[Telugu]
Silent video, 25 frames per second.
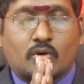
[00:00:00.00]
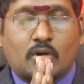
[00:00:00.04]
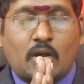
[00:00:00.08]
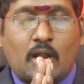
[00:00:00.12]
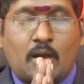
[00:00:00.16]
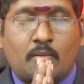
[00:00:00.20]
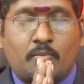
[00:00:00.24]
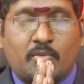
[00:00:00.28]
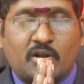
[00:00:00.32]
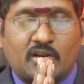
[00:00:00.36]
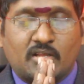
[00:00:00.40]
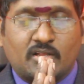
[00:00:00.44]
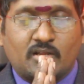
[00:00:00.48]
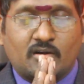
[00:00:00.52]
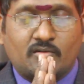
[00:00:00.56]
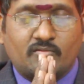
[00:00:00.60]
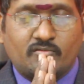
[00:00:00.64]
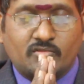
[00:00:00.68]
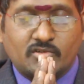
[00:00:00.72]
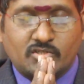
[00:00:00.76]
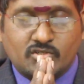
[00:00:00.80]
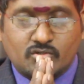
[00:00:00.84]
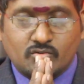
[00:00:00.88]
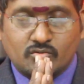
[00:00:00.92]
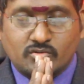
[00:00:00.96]
శుక్లాంబరధరం
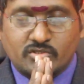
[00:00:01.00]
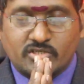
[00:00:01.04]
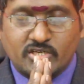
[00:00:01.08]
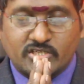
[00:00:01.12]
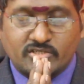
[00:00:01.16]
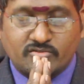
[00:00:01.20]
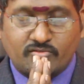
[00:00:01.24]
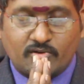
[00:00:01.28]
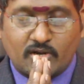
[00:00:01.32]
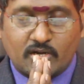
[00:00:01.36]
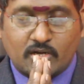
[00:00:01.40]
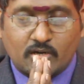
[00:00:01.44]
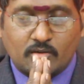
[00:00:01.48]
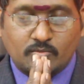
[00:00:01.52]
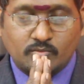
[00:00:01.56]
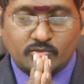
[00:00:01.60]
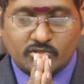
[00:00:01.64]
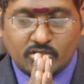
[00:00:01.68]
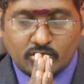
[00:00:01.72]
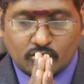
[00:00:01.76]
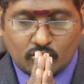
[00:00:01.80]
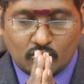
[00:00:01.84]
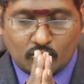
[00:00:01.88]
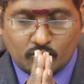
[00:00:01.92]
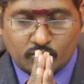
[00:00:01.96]
విష్ణు శేషవర్ణం
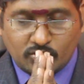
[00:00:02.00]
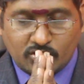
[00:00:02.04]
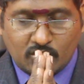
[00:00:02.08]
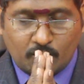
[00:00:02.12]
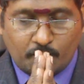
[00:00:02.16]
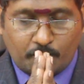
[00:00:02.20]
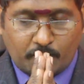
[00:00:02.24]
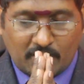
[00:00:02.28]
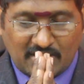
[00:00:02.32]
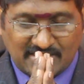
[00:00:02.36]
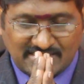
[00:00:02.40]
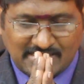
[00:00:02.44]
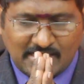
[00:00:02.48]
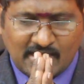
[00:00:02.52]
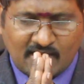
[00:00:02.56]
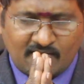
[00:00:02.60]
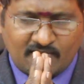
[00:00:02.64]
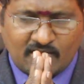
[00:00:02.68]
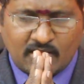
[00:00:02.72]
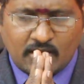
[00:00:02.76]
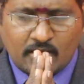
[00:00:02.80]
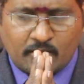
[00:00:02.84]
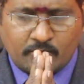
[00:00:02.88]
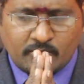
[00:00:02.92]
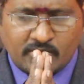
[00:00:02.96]
చతుర్భుజం
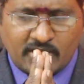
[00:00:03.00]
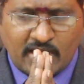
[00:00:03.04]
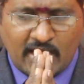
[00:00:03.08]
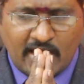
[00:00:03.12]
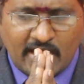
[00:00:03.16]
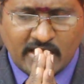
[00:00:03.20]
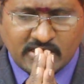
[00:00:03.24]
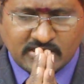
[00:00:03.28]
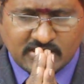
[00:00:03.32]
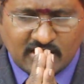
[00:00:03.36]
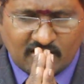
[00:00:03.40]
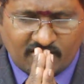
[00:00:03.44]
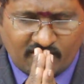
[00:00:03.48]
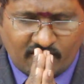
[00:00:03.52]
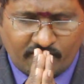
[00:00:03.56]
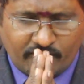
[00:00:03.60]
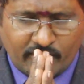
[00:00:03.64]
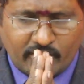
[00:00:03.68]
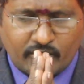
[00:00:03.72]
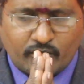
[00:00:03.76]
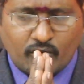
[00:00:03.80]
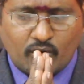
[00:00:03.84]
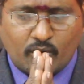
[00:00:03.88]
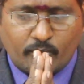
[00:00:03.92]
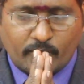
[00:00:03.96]
ప్రసన్నవదనం ధ్యాయ సర్వ
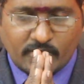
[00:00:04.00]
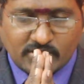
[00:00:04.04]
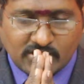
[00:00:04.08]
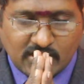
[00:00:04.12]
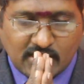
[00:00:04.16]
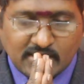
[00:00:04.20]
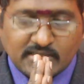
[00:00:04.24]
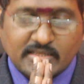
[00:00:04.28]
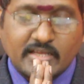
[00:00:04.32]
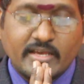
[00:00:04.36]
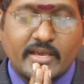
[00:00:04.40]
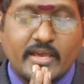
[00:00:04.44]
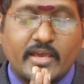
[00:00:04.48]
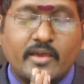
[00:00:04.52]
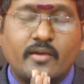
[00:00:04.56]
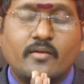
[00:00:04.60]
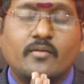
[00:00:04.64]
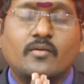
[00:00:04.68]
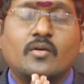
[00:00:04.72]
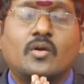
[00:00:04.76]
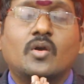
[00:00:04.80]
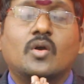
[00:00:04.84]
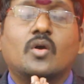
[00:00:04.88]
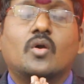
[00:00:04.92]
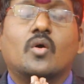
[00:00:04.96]
విజ్ఞోపశాంతయే
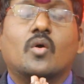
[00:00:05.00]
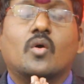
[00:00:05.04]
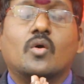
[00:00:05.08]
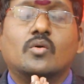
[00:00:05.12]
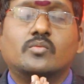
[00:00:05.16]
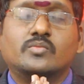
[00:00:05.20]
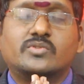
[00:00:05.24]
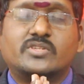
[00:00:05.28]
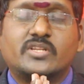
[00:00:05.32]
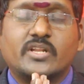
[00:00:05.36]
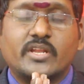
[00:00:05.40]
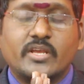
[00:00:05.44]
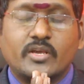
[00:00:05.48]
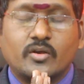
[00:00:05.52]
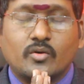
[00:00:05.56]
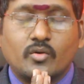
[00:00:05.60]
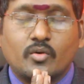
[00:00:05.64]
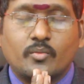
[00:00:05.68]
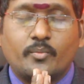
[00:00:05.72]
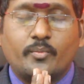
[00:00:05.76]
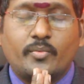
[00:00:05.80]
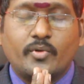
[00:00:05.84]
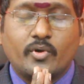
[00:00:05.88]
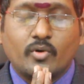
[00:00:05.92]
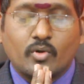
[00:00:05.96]
ఓం శ్రీ
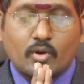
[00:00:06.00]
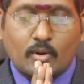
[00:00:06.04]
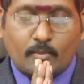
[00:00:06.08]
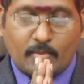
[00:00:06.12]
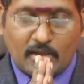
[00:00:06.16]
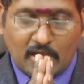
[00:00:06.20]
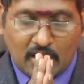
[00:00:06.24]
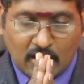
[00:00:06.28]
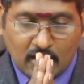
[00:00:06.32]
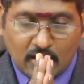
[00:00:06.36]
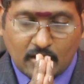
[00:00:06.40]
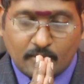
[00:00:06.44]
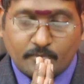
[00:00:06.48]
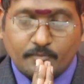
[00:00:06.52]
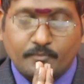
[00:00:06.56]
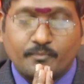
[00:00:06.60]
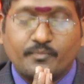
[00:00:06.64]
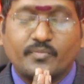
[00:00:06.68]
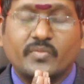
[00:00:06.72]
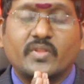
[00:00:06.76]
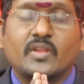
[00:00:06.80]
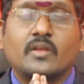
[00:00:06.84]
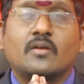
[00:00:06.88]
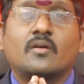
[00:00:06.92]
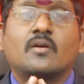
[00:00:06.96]
గురుభ్యో నమ
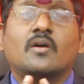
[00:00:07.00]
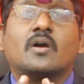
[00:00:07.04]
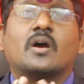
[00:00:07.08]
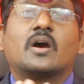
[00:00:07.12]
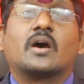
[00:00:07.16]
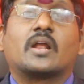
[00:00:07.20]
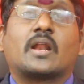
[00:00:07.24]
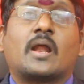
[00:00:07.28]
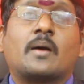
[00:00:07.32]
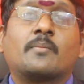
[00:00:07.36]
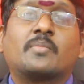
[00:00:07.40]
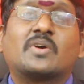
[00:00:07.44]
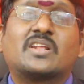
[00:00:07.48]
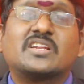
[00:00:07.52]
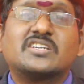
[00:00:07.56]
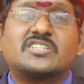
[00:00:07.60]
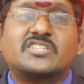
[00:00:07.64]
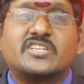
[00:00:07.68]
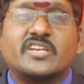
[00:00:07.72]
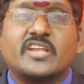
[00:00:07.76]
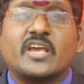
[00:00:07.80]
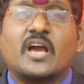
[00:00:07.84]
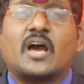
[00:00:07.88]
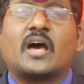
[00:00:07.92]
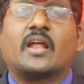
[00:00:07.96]

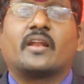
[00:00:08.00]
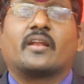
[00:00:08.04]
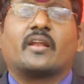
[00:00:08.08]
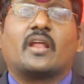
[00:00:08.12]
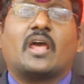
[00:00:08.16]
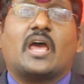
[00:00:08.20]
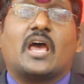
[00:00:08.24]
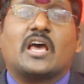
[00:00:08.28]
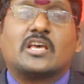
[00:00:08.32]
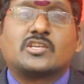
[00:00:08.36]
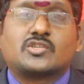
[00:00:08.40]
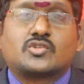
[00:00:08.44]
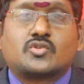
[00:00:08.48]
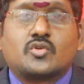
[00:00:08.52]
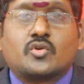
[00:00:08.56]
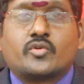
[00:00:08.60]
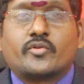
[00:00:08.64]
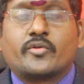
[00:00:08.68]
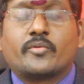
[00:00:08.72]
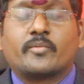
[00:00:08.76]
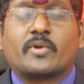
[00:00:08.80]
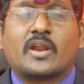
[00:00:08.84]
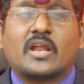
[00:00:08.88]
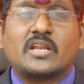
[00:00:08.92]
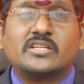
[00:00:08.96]
రామకృష్ణ నిహాన్ ఆస్ట్రో
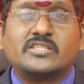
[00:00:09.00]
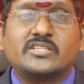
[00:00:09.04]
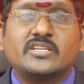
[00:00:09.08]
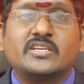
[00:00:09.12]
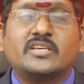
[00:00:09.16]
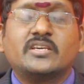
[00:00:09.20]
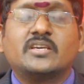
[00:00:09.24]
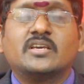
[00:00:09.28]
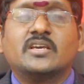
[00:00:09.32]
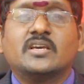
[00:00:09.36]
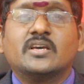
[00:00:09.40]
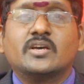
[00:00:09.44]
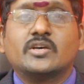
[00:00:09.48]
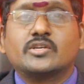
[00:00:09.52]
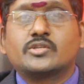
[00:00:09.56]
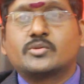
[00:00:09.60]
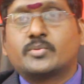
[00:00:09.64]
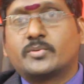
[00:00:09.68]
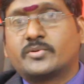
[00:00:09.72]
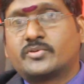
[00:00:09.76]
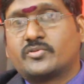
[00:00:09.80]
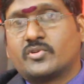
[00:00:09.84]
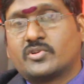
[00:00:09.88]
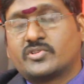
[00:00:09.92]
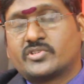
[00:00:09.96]
న్యూమరాలజీ
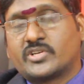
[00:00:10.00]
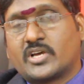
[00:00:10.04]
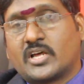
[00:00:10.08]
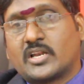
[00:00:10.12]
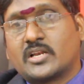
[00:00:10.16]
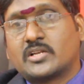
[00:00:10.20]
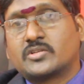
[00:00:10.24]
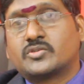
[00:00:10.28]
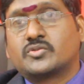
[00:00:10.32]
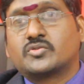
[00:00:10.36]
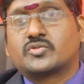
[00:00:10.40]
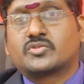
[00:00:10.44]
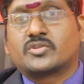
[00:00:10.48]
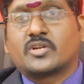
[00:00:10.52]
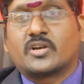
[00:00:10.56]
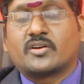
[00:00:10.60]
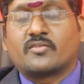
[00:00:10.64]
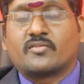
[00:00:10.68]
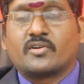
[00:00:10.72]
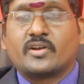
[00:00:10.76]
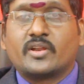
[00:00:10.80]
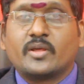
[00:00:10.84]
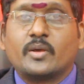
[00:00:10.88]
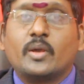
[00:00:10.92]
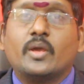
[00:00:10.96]
స్పిరిచువల్ ఛానల్
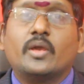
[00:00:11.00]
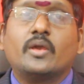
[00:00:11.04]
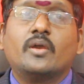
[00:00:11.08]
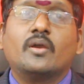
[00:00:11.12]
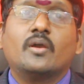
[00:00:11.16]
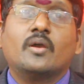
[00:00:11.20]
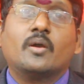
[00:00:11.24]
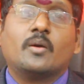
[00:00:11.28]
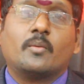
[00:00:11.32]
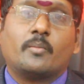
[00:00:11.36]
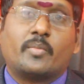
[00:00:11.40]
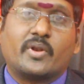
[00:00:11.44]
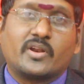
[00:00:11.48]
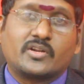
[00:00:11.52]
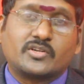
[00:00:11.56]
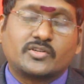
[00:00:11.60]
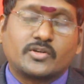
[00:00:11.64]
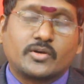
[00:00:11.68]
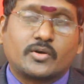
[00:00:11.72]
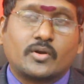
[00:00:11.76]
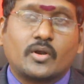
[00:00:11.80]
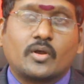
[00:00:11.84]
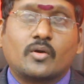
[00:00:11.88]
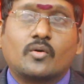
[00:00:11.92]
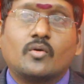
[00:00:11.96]
చూస్తున్నటువంటి
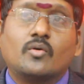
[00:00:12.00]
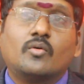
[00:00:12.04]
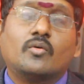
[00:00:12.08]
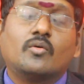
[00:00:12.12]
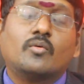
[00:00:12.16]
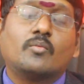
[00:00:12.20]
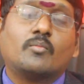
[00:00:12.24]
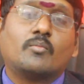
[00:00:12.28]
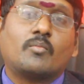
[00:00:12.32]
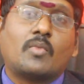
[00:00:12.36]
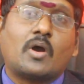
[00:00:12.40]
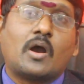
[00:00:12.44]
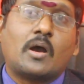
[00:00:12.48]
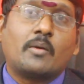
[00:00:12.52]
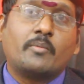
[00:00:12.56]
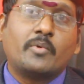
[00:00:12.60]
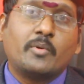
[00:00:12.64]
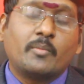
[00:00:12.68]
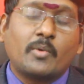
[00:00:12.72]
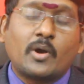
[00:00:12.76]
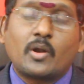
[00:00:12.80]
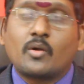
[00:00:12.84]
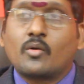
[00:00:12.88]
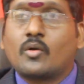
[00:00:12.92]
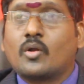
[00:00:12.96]
ప్రేక్షకులకు మా
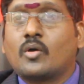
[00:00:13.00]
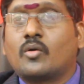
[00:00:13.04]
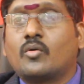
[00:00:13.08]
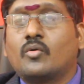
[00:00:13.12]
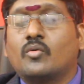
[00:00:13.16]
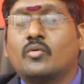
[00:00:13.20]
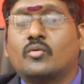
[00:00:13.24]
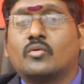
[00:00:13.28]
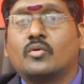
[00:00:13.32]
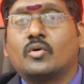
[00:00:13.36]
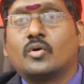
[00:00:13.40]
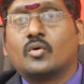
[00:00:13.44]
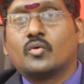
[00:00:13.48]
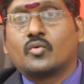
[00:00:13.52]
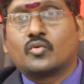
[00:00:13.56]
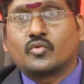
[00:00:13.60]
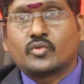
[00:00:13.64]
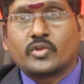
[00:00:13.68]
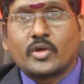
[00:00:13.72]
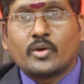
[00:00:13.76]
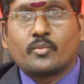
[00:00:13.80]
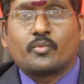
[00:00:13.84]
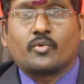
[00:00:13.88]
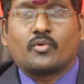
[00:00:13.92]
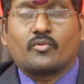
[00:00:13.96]
అభిమానులకు
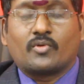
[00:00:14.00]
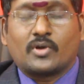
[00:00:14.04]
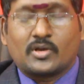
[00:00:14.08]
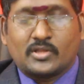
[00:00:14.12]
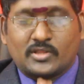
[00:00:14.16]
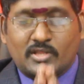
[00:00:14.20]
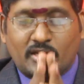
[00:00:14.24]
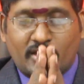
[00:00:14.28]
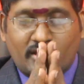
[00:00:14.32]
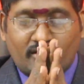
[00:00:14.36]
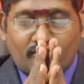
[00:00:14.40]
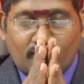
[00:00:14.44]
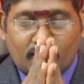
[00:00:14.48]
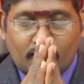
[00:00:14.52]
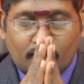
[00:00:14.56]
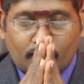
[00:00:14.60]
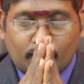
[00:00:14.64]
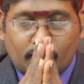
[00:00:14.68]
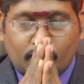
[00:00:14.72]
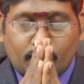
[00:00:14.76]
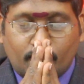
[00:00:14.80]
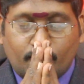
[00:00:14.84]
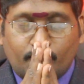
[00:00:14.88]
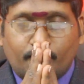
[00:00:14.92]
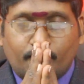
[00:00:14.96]
హృదయపూర్వక ధన్యవాదాలు